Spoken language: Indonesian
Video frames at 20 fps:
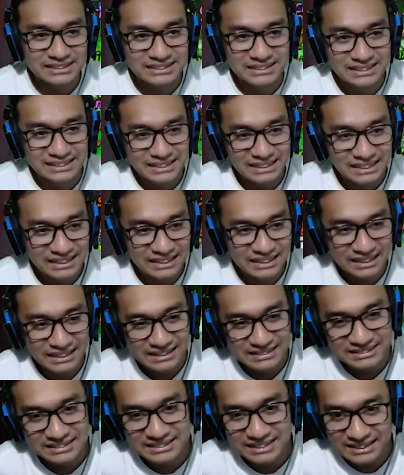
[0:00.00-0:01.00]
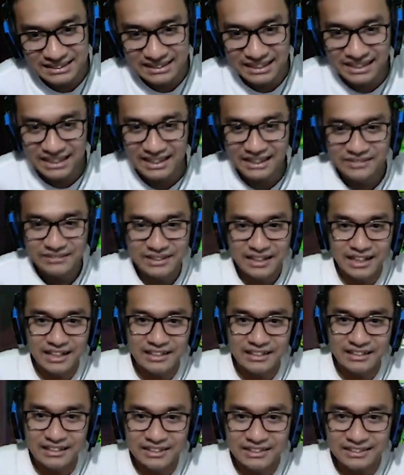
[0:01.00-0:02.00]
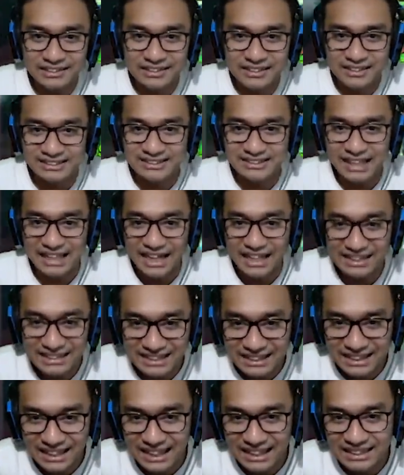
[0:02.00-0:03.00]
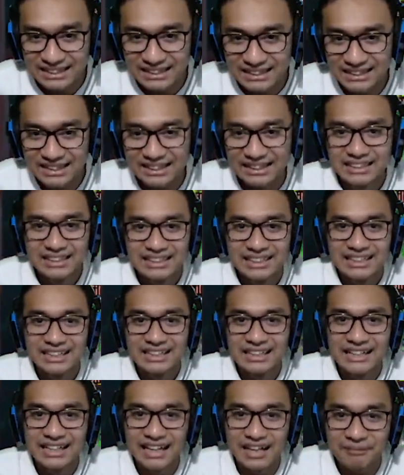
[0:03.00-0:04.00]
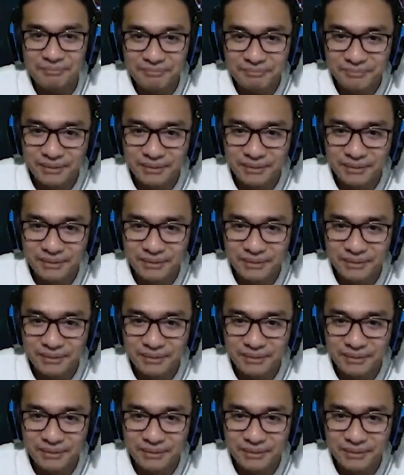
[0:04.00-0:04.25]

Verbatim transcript: si Jet Dragonku yang art ke Thailand lagi. Yap.